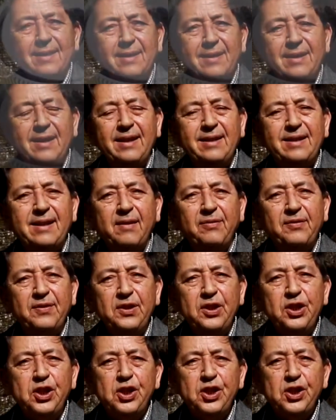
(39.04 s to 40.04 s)
des
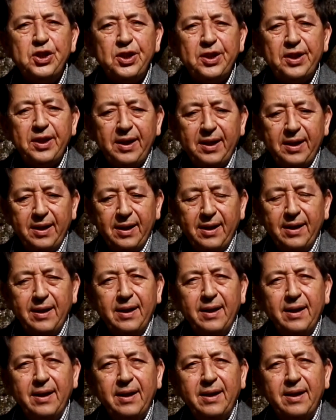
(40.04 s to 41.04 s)
affiches
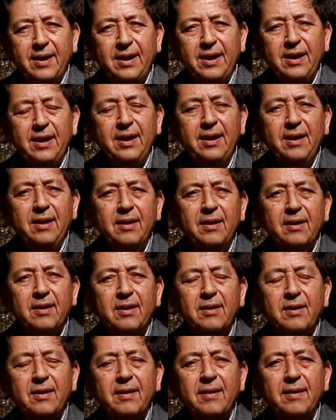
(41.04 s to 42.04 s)
qui
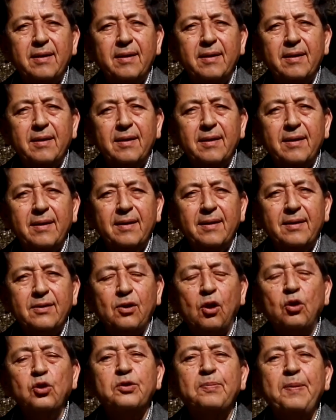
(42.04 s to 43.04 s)

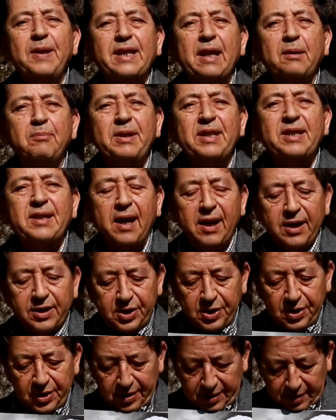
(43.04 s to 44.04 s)
transmettre un message.
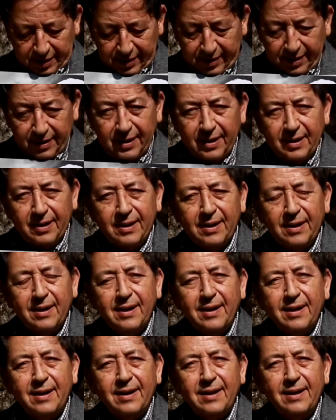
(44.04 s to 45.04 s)

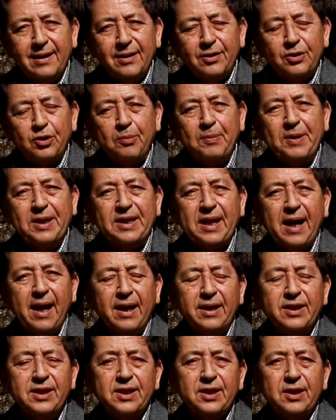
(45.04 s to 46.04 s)
Ce
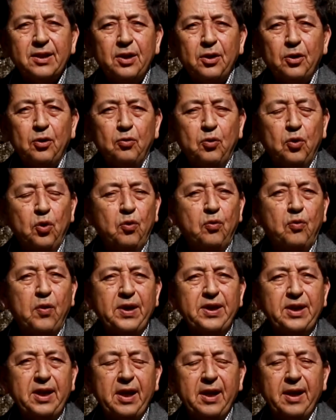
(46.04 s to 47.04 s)
message, vous le
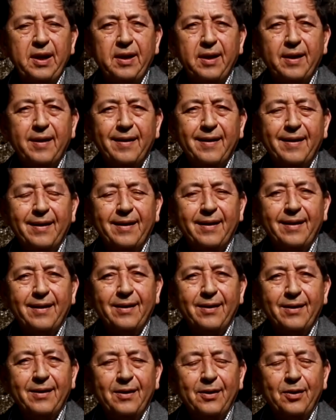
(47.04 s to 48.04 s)
voyez
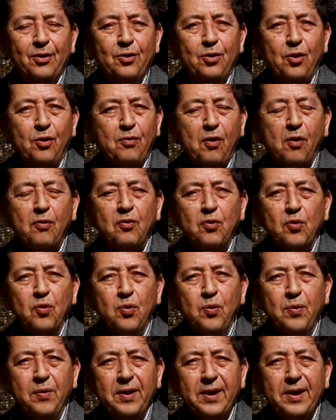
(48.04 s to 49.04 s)
devant vous,